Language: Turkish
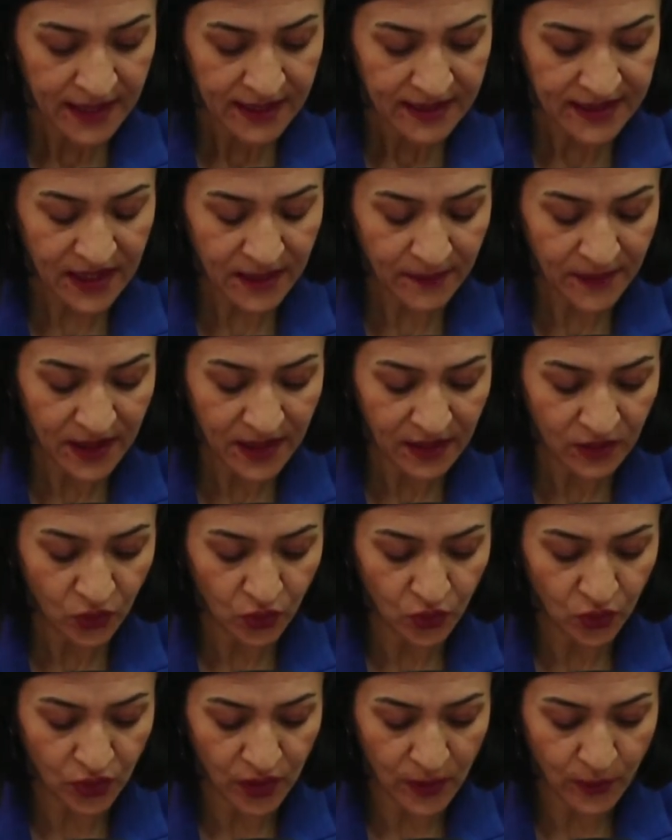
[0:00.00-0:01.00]
Zemin
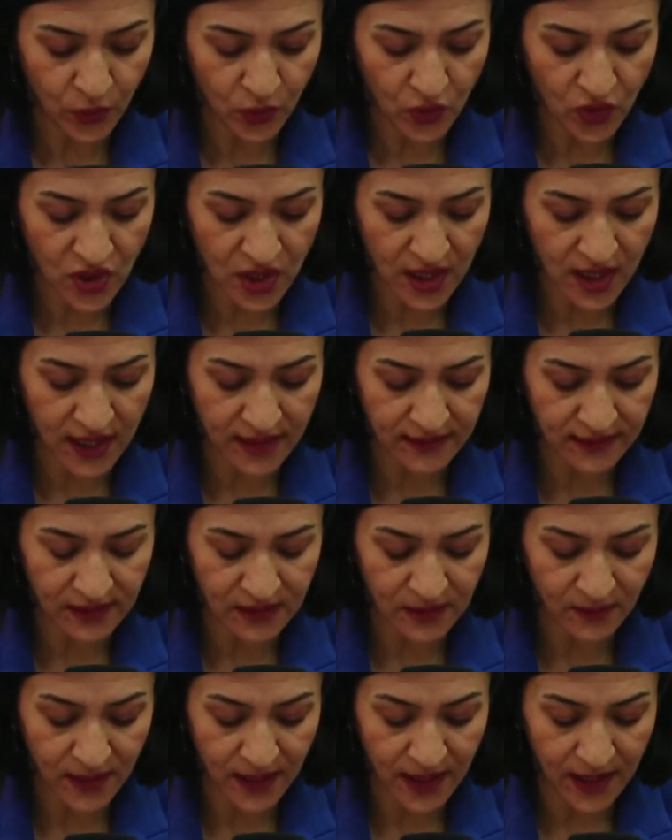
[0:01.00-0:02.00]
etütünde
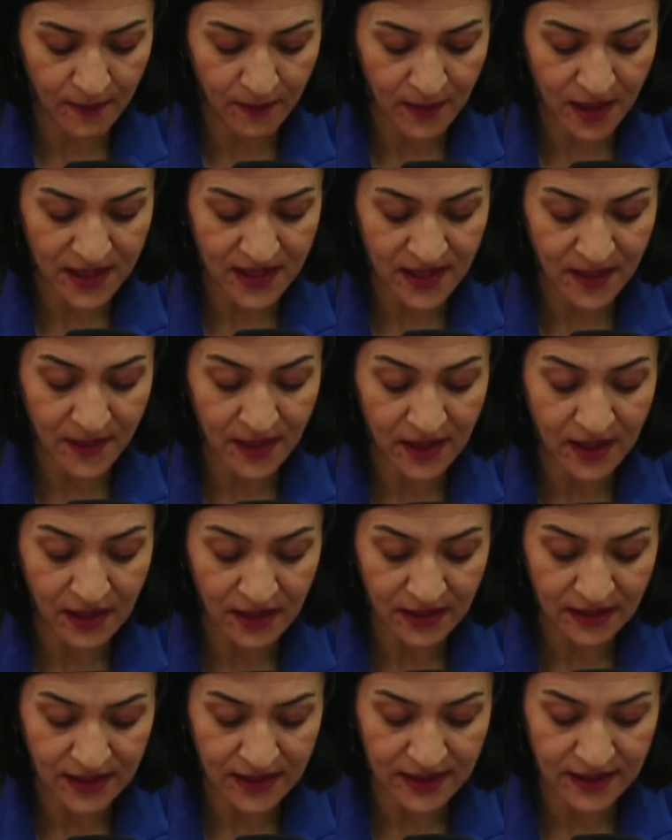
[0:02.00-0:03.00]
projelendirmeye, malzeme
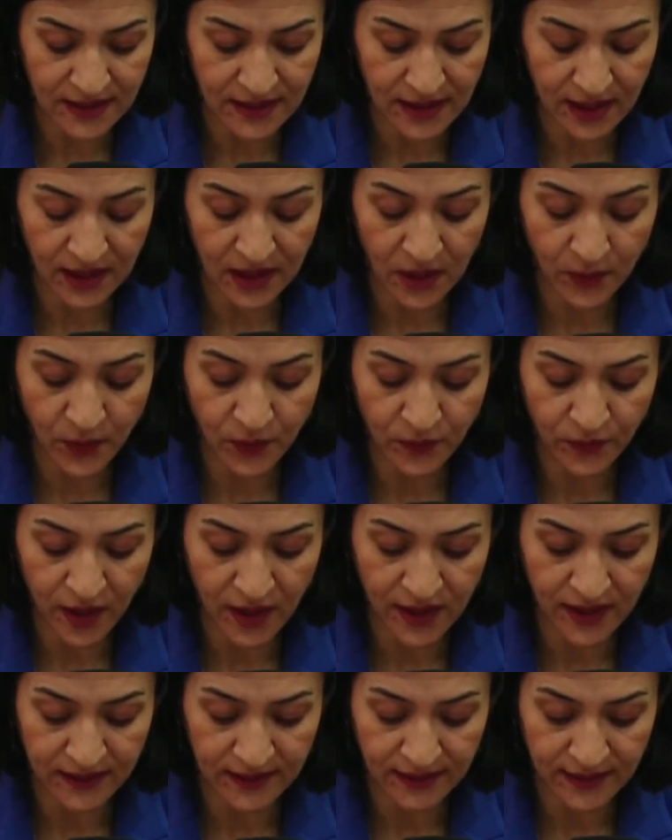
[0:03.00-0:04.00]
kalitesinden yapım
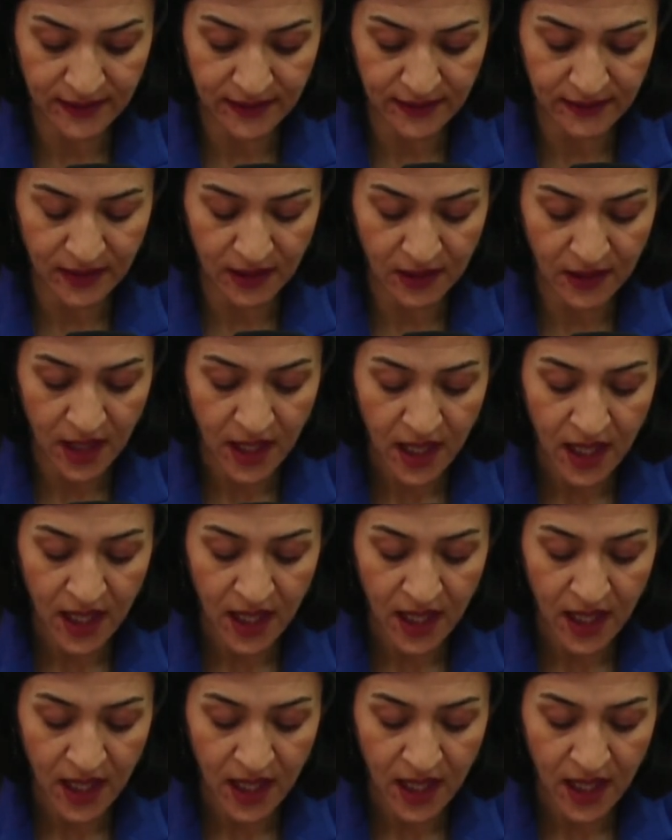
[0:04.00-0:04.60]
faaliyetine kadar